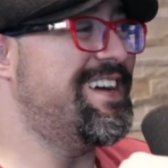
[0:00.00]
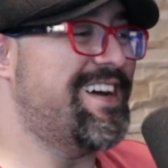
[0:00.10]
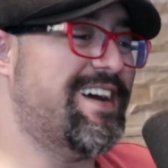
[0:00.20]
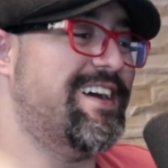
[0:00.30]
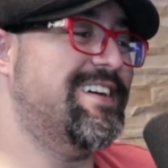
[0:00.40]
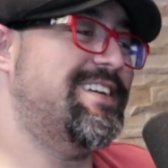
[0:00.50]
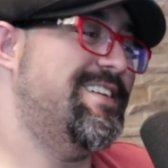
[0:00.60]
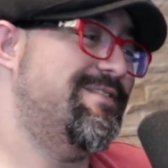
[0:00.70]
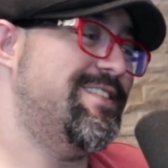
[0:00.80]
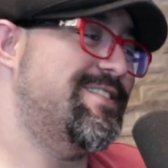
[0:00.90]
Aí
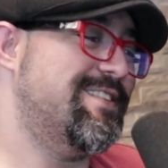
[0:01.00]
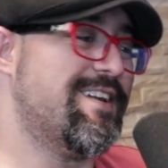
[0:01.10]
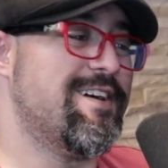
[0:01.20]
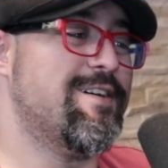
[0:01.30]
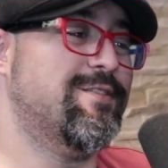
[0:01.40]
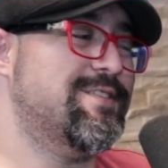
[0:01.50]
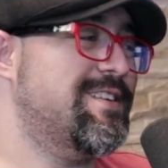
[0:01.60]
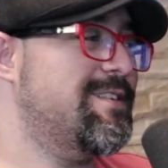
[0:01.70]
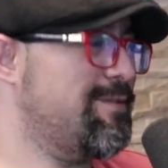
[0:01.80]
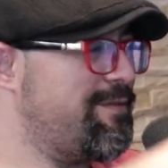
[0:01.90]
aqui 20 graus,
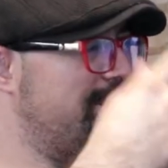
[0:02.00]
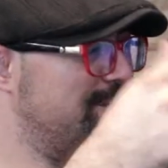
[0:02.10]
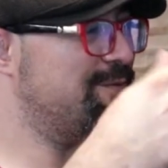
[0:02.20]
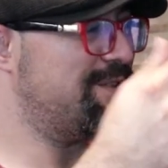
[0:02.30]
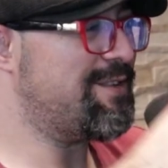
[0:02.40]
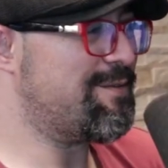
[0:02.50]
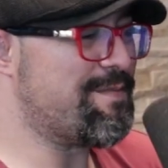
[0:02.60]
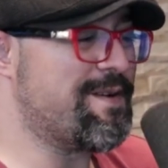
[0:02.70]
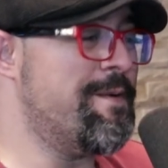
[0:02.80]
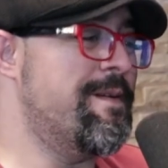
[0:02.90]
aqui. Tô falando de um jeito
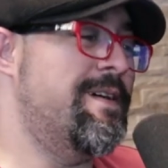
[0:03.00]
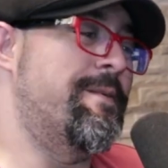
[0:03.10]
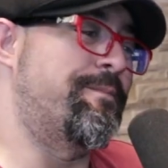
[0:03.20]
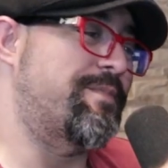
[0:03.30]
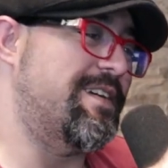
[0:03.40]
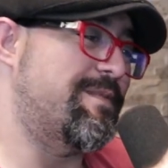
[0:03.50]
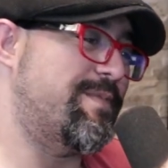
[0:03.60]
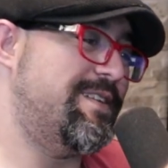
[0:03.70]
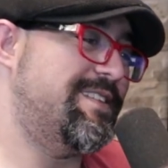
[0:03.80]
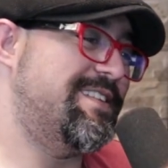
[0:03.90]
super. Uhum.
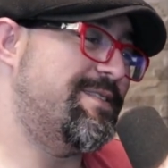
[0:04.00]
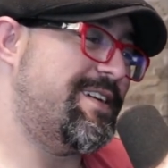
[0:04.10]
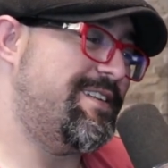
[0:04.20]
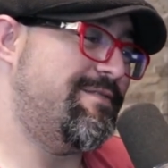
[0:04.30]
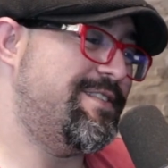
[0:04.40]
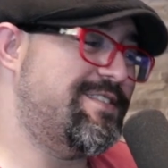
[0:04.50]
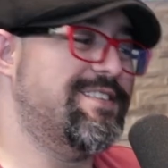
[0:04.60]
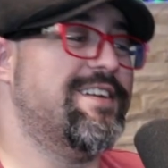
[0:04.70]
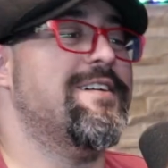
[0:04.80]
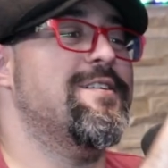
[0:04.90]
Pra entender, né? aqui 20
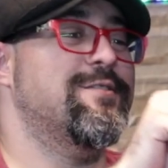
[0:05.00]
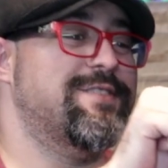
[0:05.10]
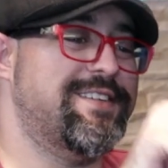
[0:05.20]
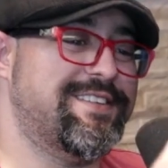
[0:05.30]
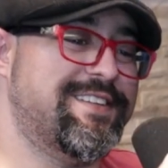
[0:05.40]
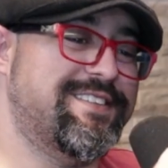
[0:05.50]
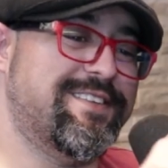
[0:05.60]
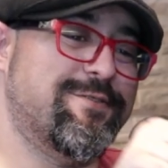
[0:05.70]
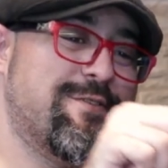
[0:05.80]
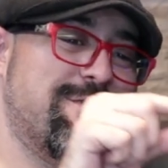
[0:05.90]
graus, aqui tá
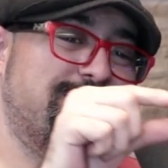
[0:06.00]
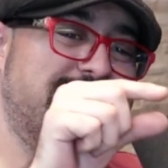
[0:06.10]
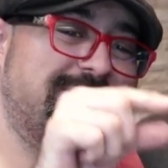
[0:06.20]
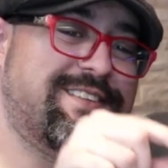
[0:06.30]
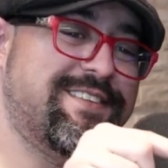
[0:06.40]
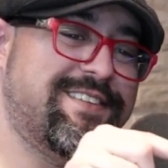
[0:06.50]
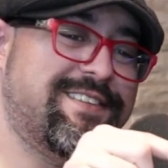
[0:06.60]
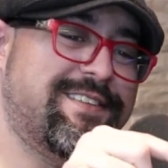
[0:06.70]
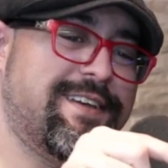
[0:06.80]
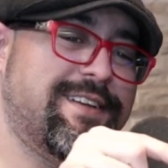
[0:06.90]
19, aqui tá
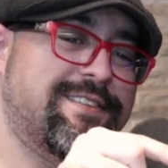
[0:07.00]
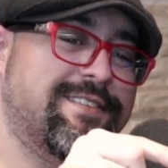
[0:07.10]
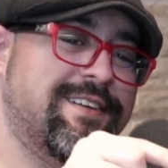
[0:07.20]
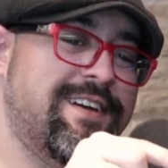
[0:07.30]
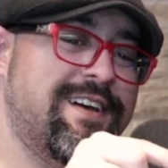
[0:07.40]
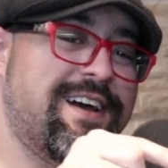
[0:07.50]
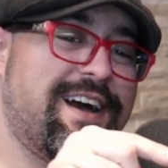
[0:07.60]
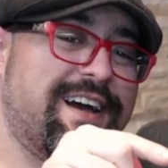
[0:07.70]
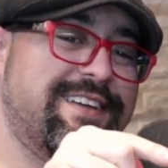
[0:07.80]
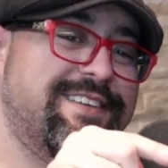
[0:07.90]
17.
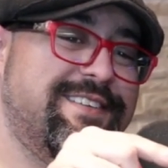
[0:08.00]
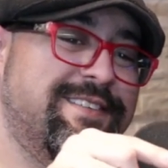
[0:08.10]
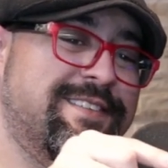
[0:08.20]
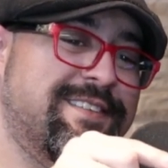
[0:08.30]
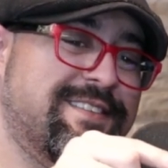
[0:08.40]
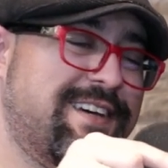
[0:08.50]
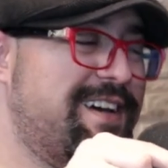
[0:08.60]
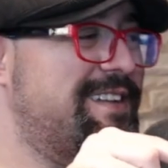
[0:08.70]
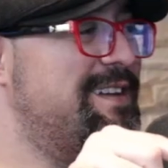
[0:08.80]
Aí ah, tá